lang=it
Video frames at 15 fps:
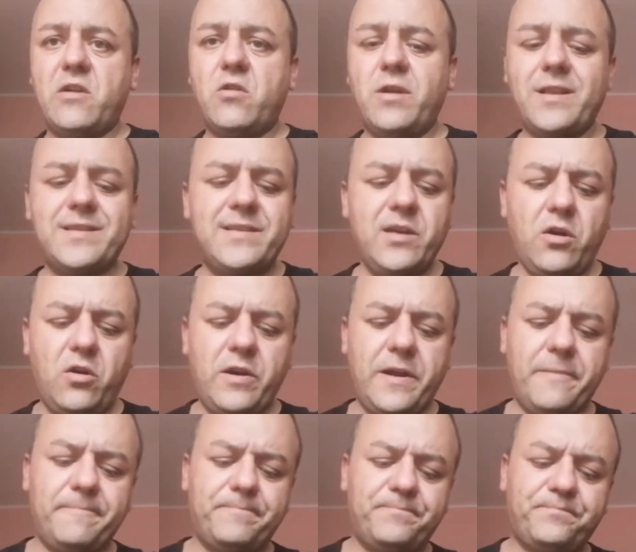
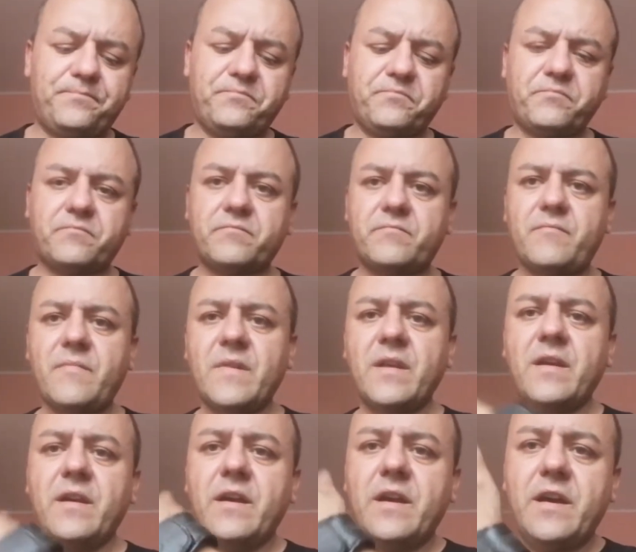regolazione
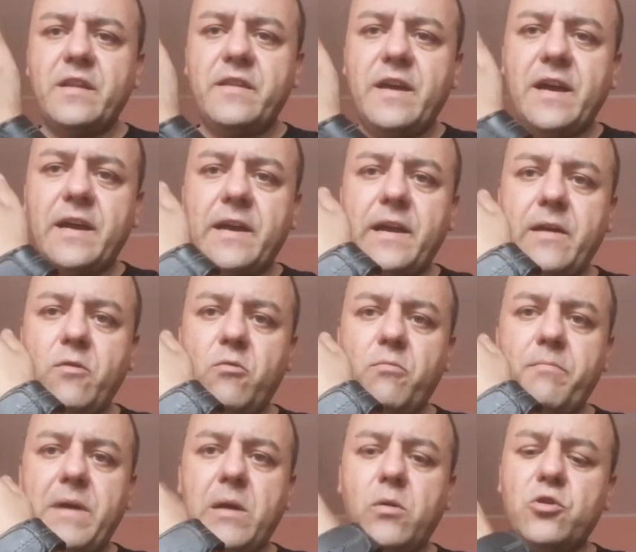ed è anche
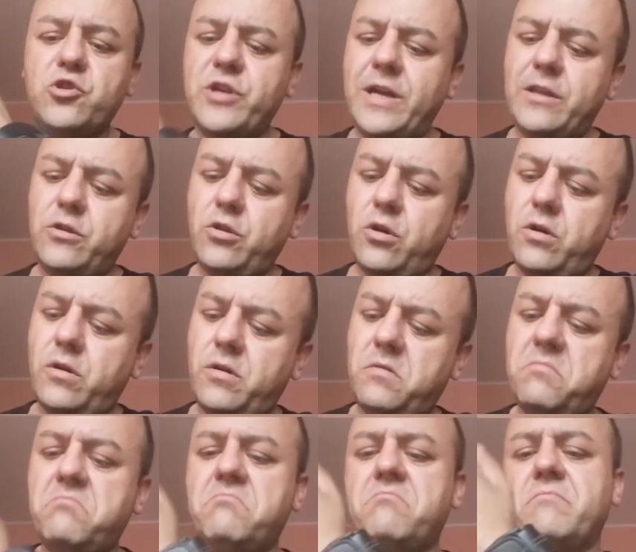un bello
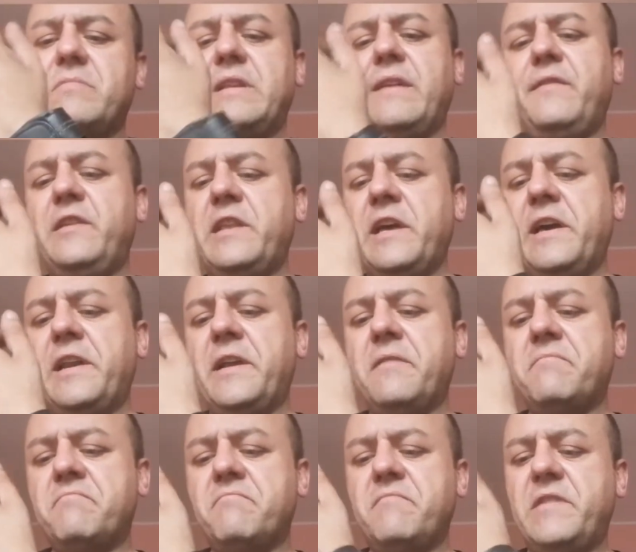oggetto da
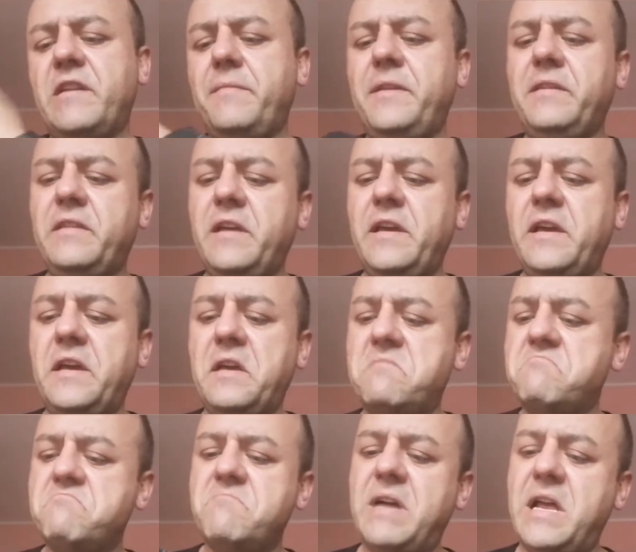vedere
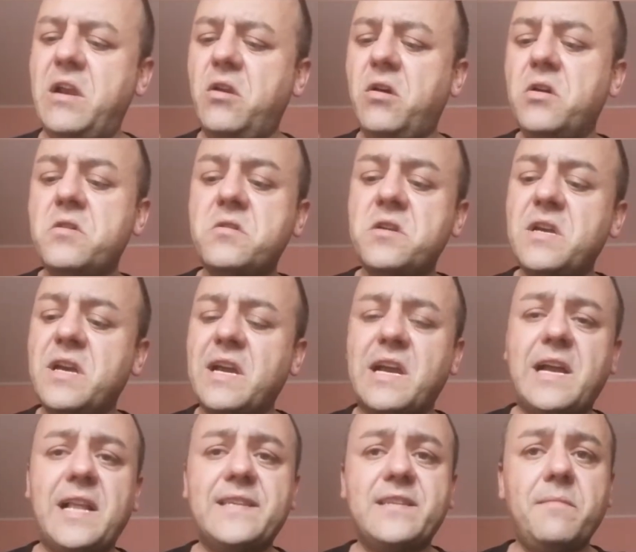veramente bello
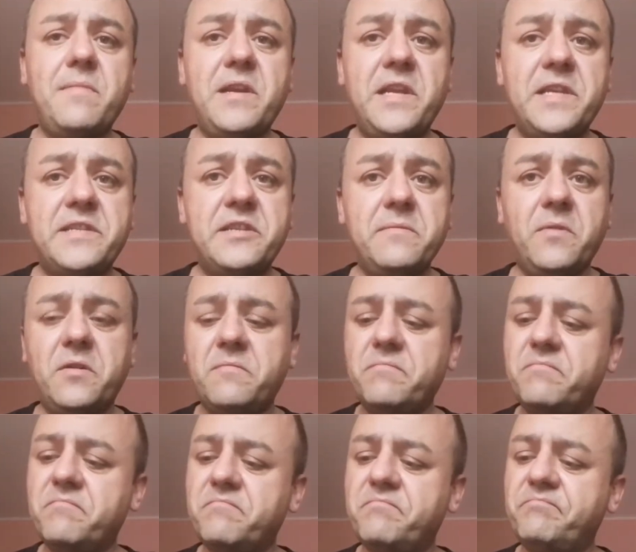calza
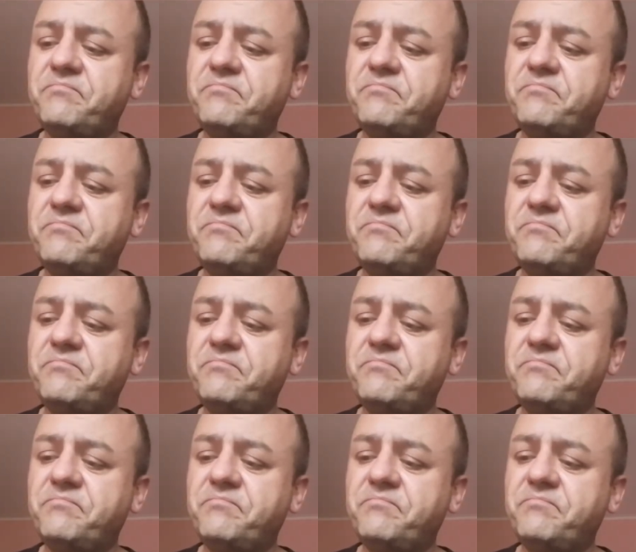benissimo